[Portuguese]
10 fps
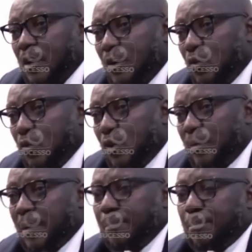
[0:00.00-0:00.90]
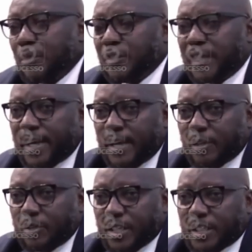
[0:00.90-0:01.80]
um homem ponderado
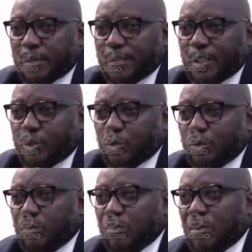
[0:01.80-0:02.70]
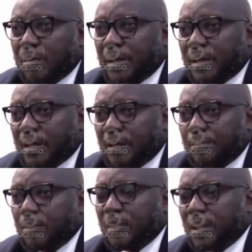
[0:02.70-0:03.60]
e, acima de tudo, um homem que
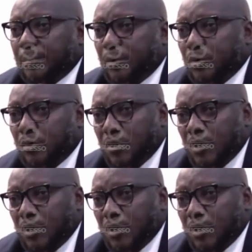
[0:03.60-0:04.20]
pugna por.